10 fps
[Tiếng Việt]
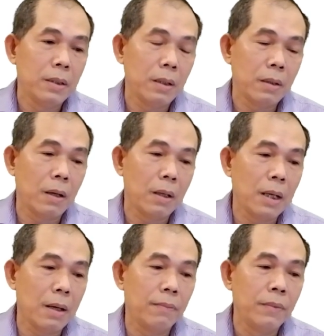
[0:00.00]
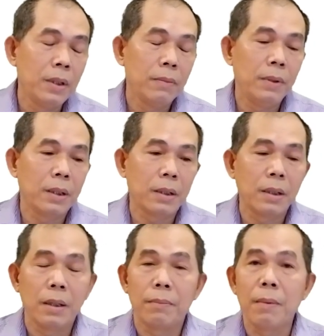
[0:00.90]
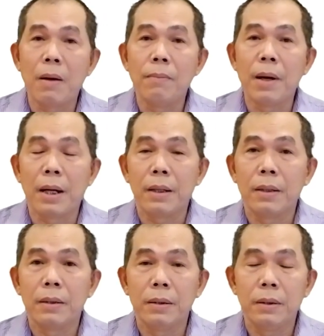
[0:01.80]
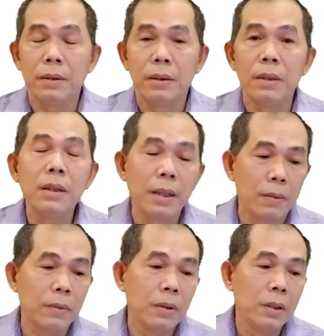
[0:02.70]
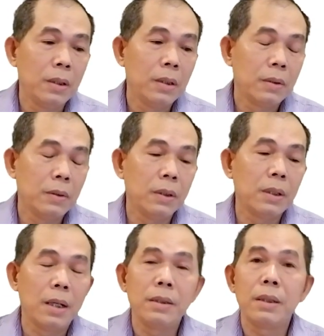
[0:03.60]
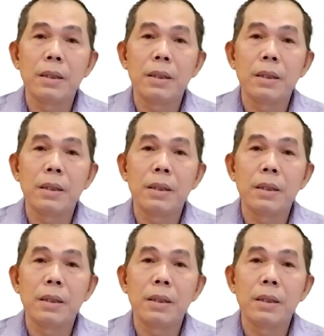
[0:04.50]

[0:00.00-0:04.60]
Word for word: do đó là việc ờ, bảo mật dữ liệu truyền gửi cho